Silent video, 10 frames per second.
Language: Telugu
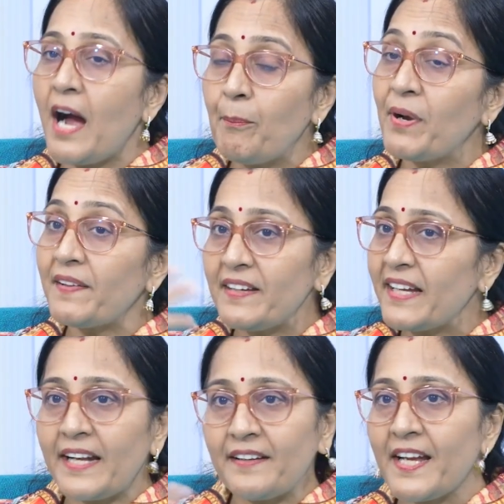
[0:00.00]
అప్పుడు
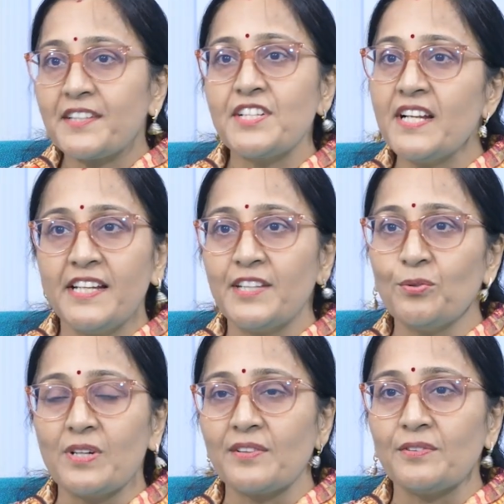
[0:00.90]
అతనికి అట్రాక్షన్ అనేది
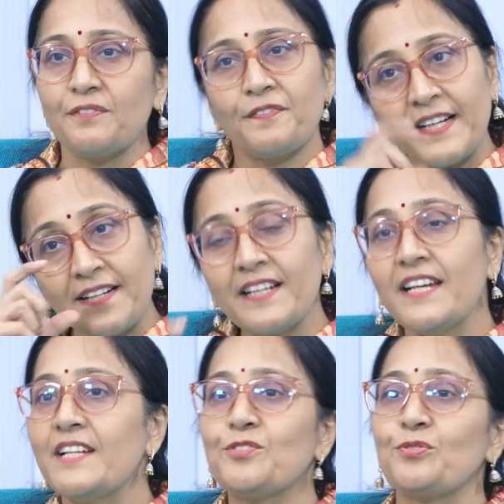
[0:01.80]
ఉండదు ఫ్రెండ్గానే